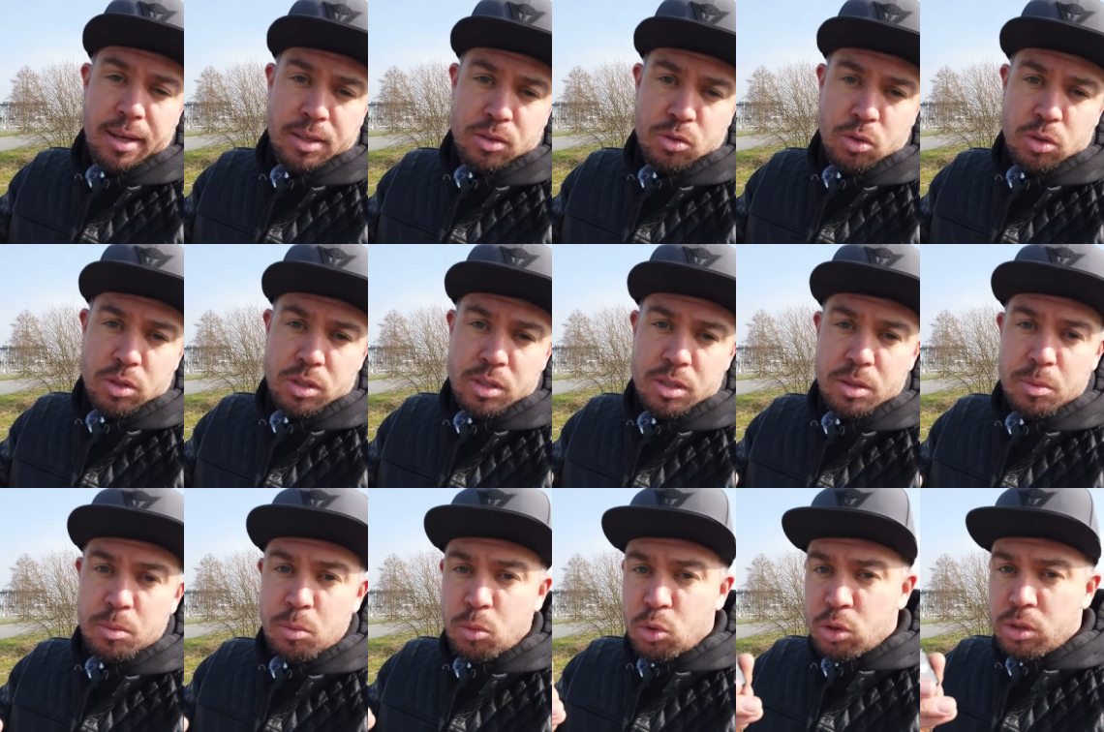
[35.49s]

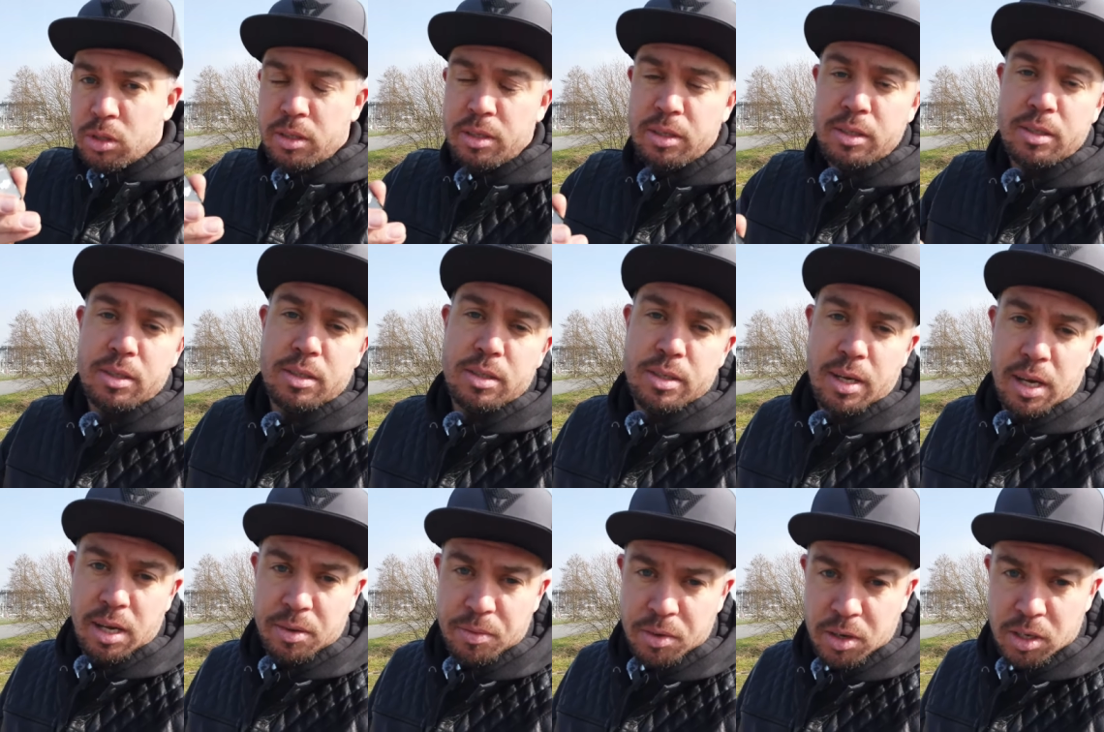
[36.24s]
Ansonsten muss ich
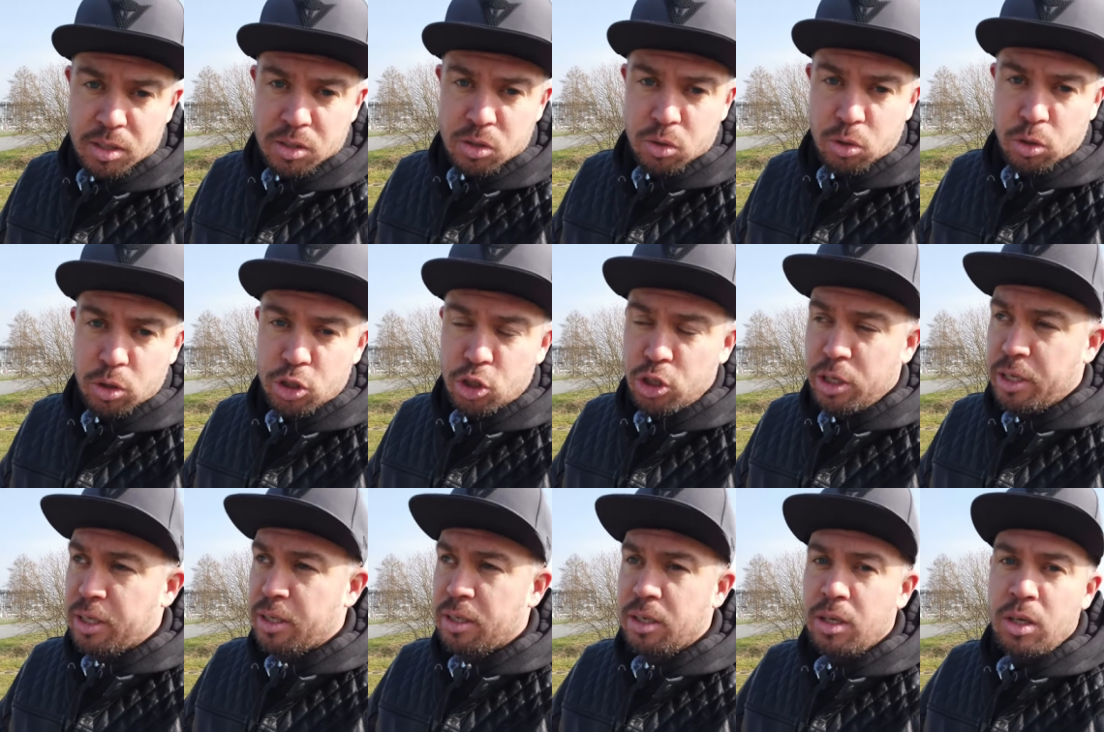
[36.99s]
dieses Teil wieder
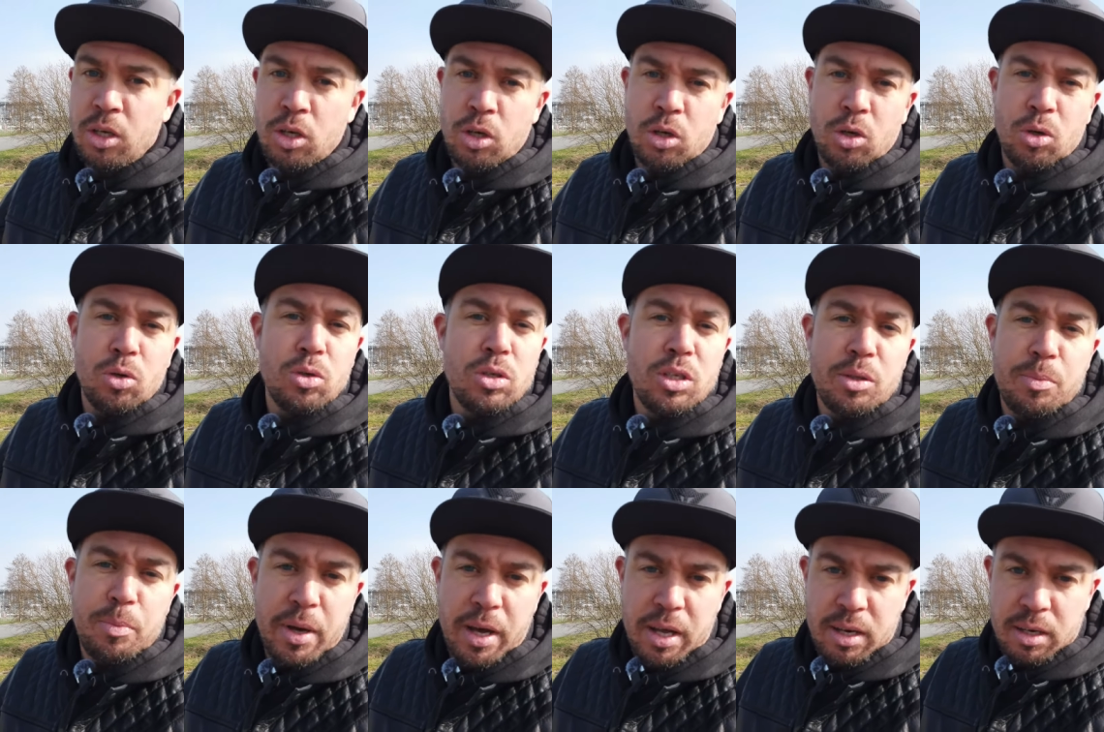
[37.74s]
zurückschicken
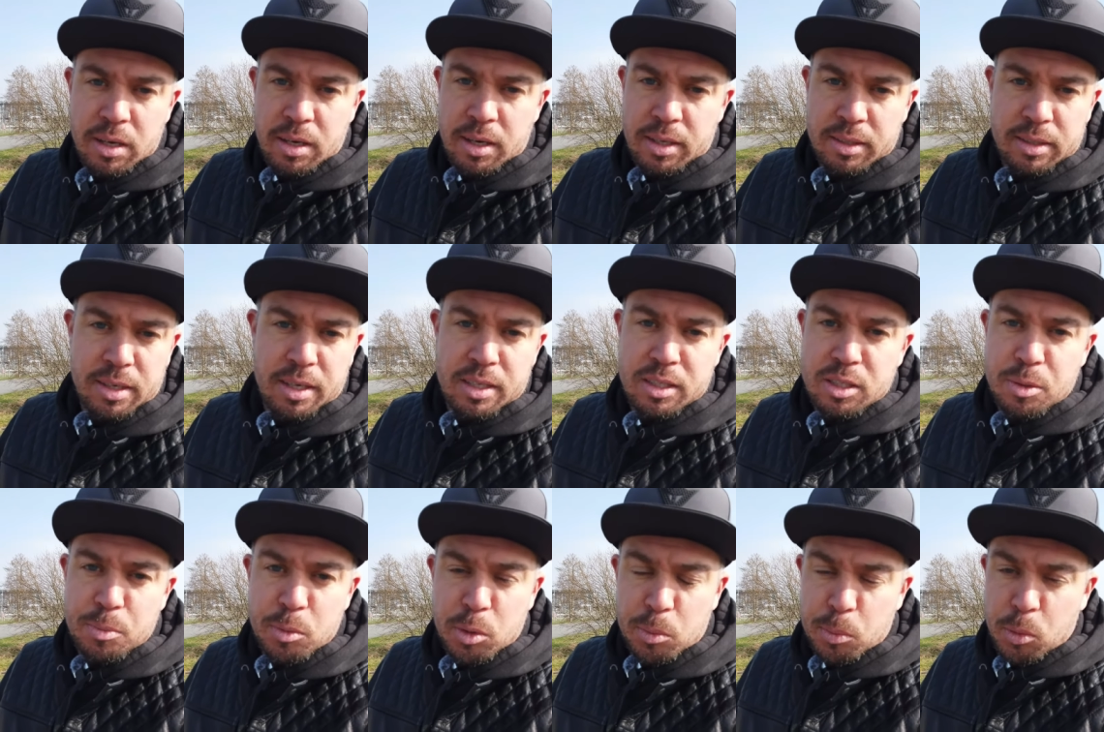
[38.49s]
und ich beende das
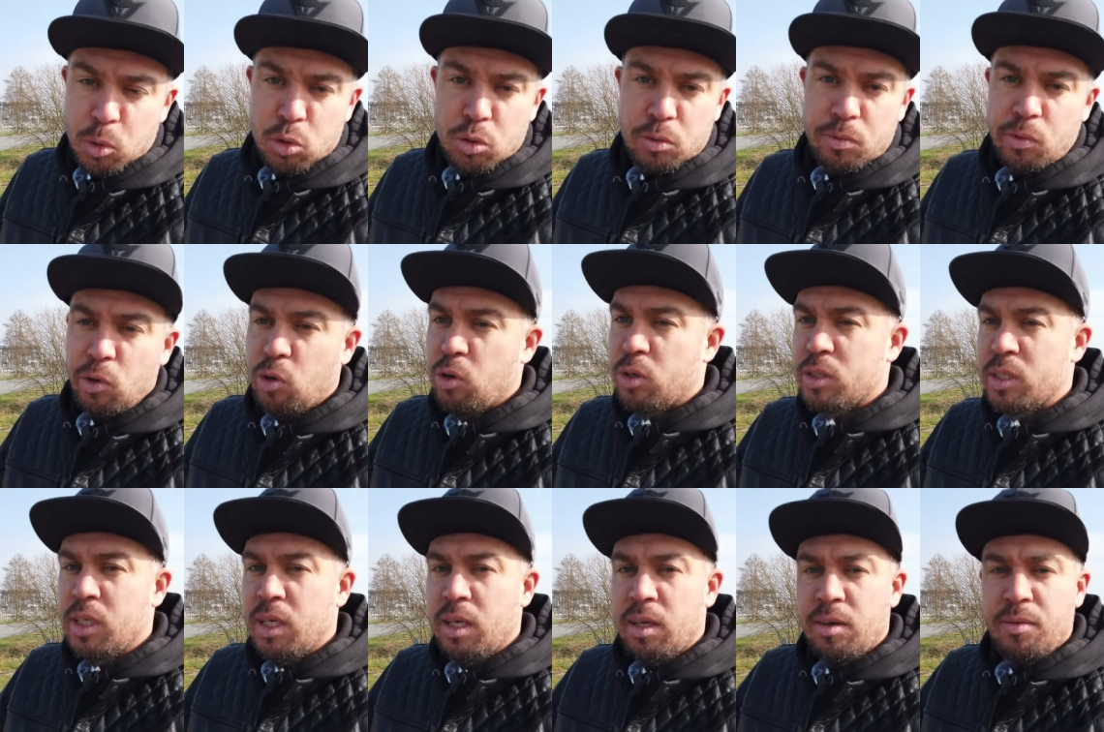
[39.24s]
Ganze mit
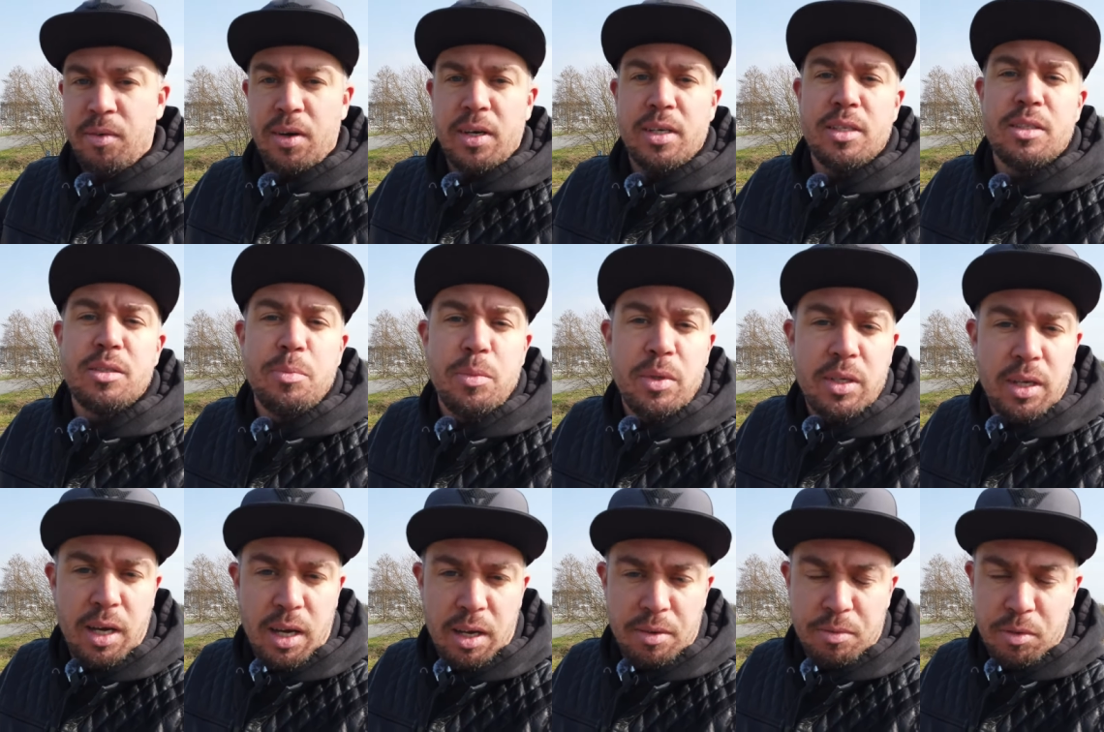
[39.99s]
Motovlogs, weil es
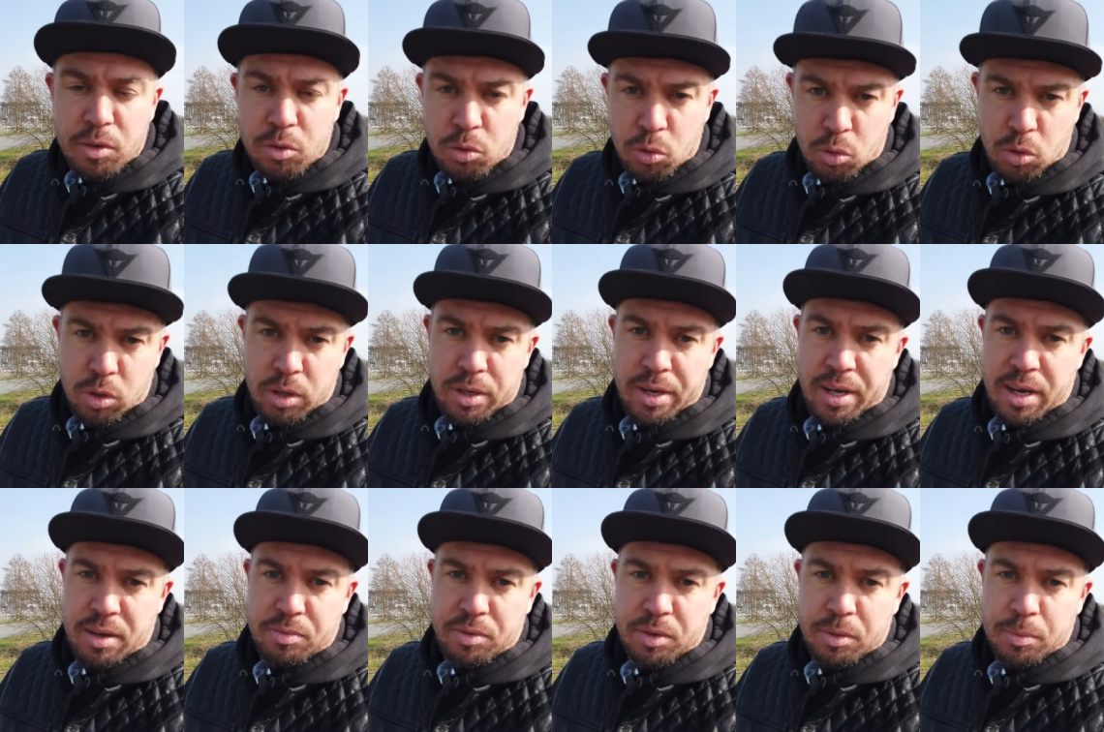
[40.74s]
mich einfach nur
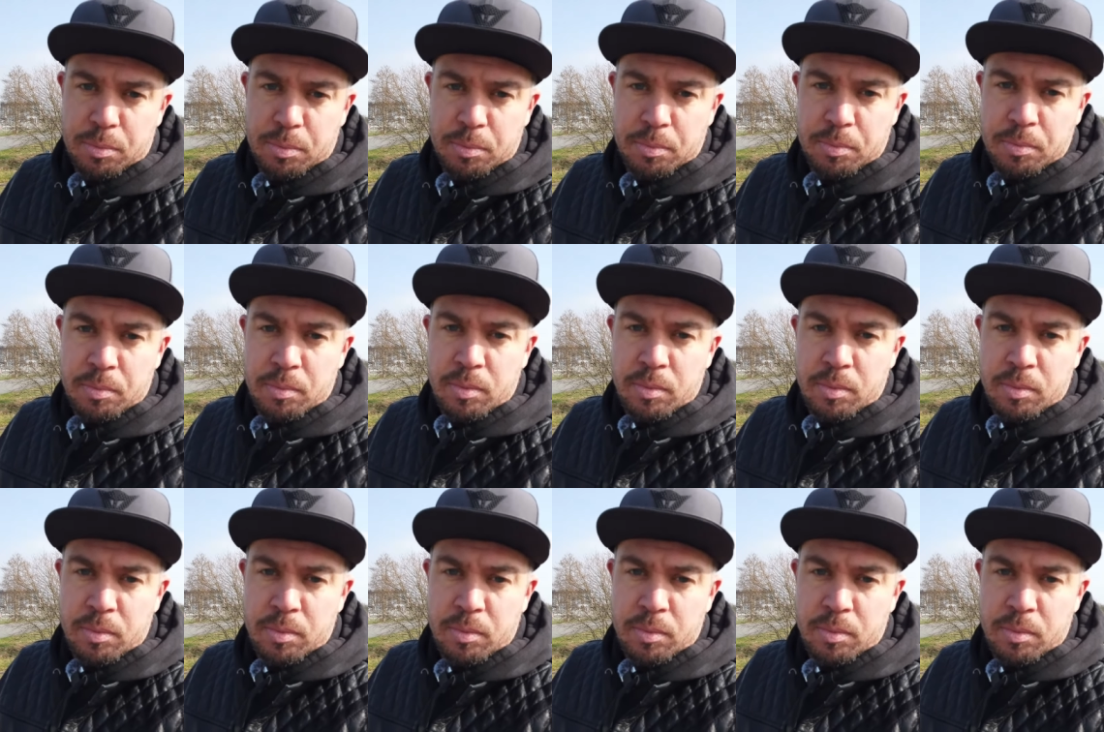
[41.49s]
noch nervt.